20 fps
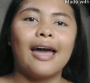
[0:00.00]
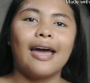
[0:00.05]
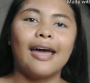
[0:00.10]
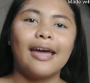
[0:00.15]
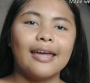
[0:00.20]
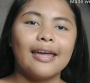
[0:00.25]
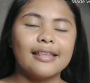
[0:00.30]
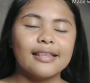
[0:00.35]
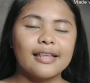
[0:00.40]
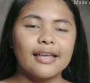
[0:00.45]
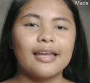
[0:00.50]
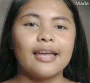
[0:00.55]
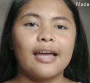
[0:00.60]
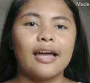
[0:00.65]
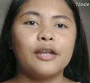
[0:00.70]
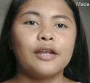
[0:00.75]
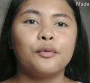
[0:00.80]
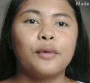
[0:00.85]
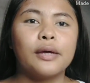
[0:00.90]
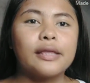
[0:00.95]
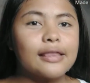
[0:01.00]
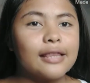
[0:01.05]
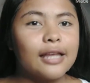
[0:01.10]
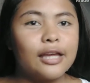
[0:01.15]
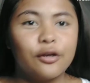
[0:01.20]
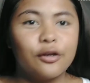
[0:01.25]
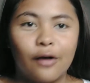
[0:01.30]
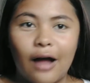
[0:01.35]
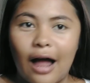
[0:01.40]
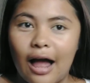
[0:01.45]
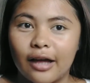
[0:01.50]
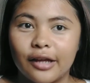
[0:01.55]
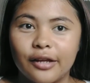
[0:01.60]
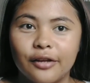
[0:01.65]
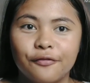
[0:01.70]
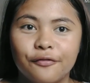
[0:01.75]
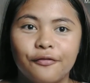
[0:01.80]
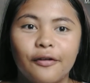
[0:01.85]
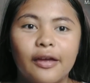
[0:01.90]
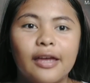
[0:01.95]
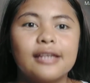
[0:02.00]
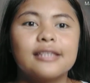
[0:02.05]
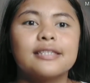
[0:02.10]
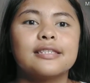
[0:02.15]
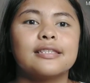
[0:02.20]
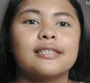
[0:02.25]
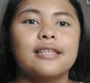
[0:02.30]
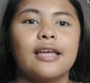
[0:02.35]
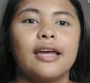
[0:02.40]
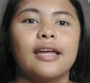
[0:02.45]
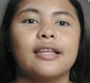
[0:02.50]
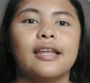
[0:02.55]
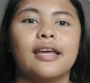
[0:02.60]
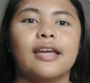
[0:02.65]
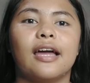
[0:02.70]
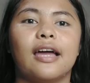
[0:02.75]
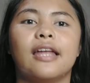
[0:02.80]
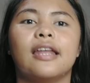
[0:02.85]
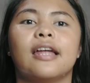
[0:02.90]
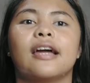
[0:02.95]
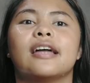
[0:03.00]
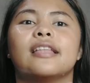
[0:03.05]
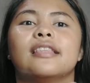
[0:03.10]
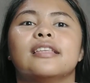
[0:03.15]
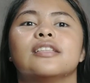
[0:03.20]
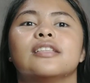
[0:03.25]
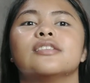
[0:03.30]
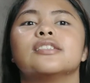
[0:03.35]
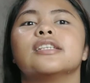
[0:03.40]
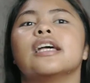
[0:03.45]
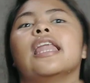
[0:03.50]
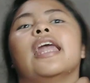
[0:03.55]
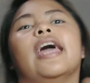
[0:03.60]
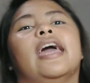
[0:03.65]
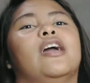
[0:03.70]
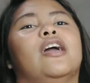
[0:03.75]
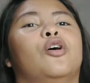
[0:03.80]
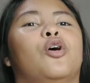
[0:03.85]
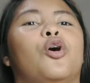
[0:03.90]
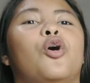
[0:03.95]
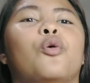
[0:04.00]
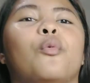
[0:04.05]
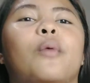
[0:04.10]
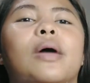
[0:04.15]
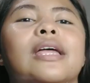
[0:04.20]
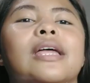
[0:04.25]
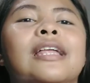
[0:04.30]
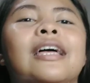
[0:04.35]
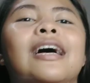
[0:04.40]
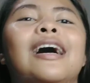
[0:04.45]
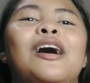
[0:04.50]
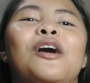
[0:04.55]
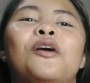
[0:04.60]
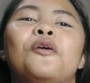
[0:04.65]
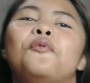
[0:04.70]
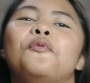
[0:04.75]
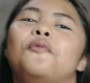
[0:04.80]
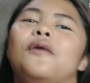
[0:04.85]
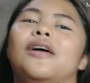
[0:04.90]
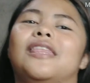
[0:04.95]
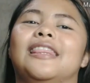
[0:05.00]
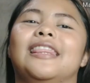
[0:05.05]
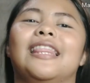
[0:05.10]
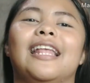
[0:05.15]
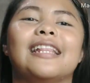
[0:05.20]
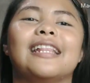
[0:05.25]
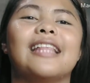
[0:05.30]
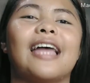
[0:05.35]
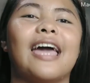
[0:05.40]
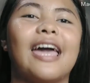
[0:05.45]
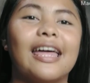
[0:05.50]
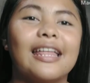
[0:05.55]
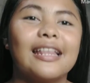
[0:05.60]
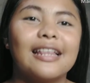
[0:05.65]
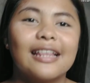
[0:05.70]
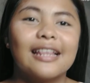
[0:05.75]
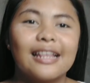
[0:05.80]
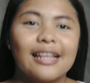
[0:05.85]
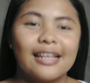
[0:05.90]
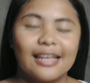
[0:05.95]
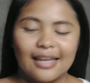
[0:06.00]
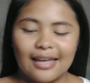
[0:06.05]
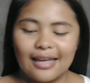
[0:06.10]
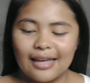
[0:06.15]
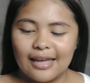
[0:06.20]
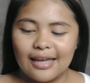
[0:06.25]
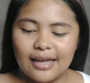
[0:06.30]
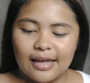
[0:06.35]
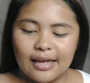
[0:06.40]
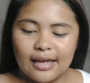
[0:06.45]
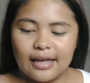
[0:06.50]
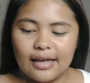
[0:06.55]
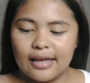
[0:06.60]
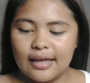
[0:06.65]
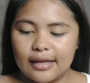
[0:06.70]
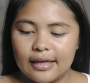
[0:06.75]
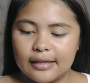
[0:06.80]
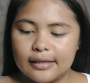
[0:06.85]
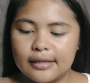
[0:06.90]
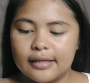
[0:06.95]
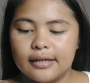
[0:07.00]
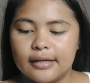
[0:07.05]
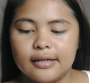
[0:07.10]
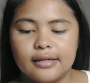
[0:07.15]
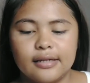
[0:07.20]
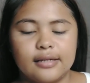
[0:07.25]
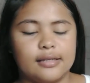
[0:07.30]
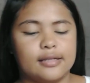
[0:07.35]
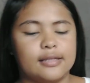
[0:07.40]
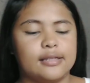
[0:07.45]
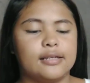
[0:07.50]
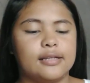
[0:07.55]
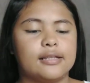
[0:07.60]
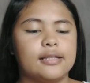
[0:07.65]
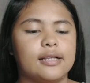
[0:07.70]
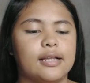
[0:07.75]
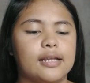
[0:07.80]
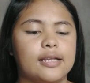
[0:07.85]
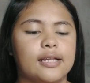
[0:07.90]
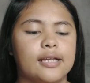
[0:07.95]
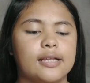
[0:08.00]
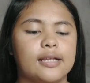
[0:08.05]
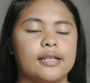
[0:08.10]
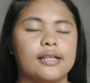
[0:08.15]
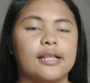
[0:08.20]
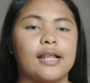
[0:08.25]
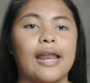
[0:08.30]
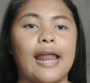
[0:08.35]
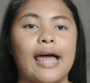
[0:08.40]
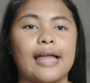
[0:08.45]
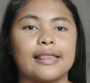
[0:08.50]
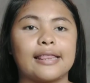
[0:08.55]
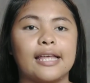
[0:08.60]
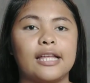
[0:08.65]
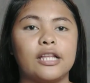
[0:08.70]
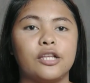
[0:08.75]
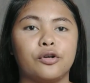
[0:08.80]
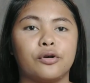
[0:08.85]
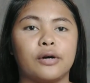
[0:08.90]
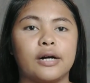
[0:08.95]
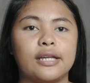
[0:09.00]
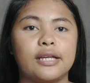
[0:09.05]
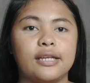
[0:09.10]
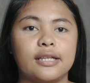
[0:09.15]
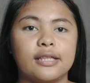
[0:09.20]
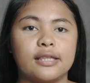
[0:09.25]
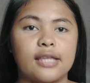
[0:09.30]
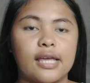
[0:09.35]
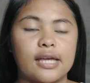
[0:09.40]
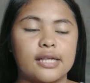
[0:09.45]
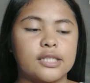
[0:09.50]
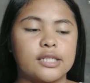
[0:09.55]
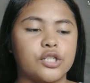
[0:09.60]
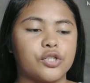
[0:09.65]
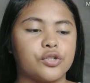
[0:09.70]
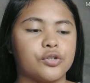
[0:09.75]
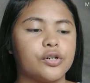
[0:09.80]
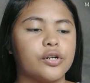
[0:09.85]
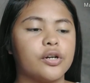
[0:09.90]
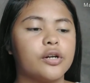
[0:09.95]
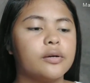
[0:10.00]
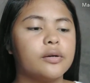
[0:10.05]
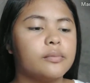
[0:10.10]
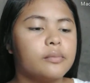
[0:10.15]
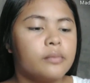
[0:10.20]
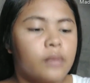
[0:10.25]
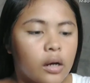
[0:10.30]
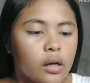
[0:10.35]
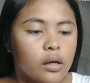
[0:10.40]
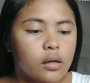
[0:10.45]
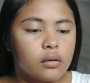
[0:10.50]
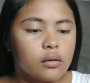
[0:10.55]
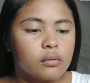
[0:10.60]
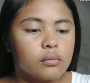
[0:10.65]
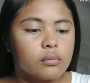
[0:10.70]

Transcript: And, ayan, wet na yung aking face. Then, ayan, hanggang dito sa leeg ko, wet, wet na din. And, Tignan nyo na natin yung kanyang texture. Ay!